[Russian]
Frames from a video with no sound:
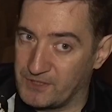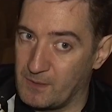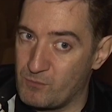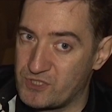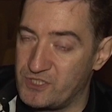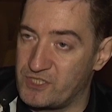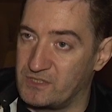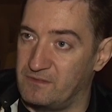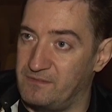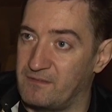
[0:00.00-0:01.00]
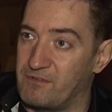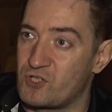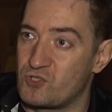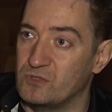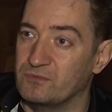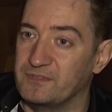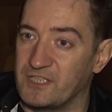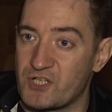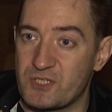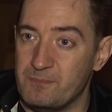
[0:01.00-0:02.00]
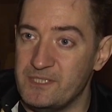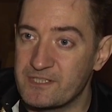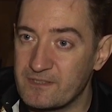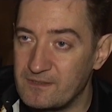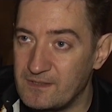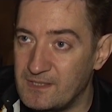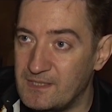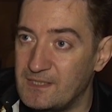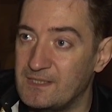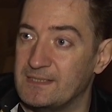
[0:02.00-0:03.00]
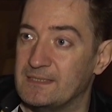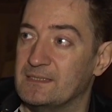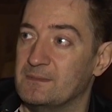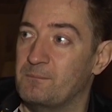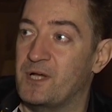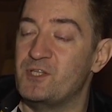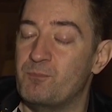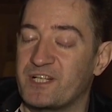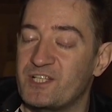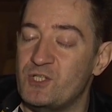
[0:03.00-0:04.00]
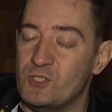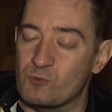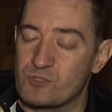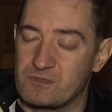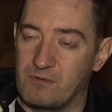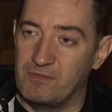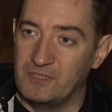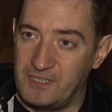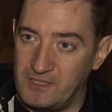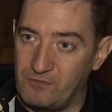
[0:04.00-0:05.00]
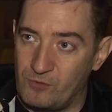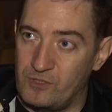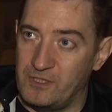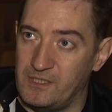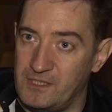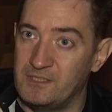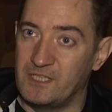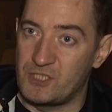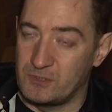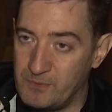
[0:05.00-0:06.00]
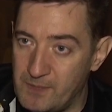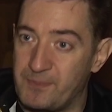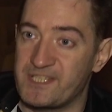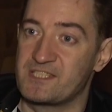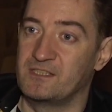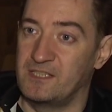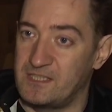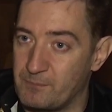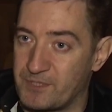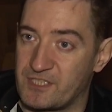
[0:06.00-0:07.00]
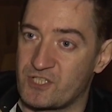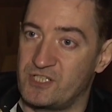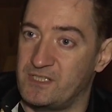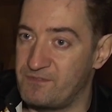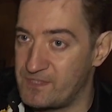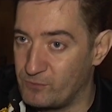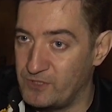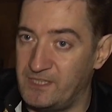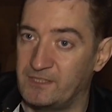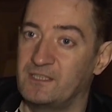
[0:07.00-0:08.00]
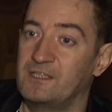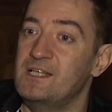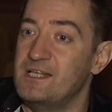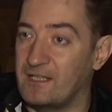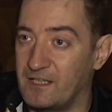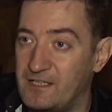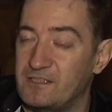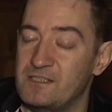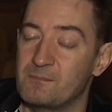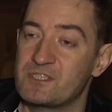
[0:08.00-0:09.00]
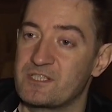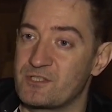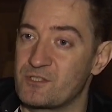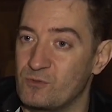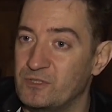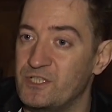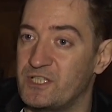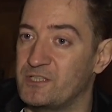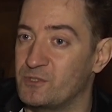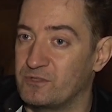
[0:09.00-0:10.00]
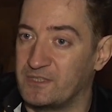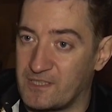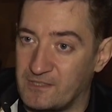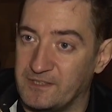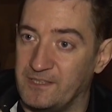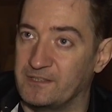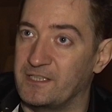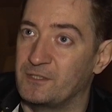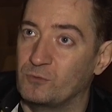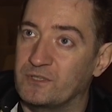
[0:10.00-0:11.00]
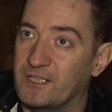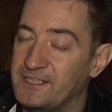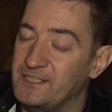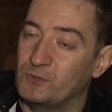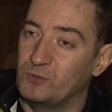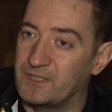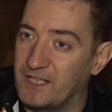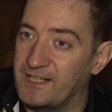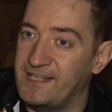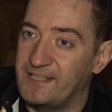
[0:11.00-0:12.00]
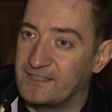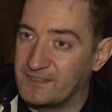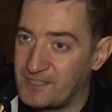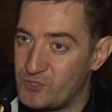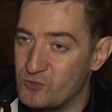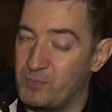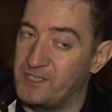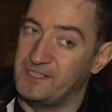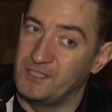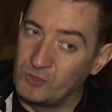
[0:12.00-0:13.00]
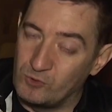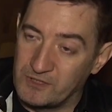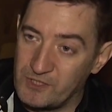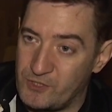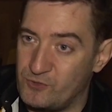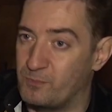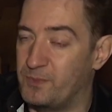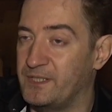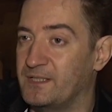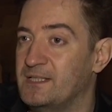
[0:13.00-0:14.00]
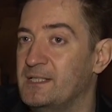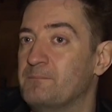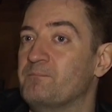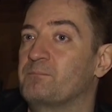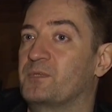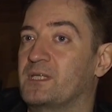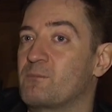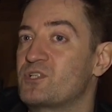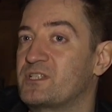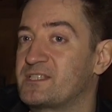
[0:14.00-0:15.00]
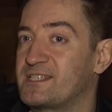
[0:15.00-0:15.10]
потому что человек вошел в наш мир, прочувствовал его и начал мне присылать на протяжении всего лета какие-то демонстрационочки, где он играл на гитаре туда, не туда, это нащупали, не то нащупали. Потому что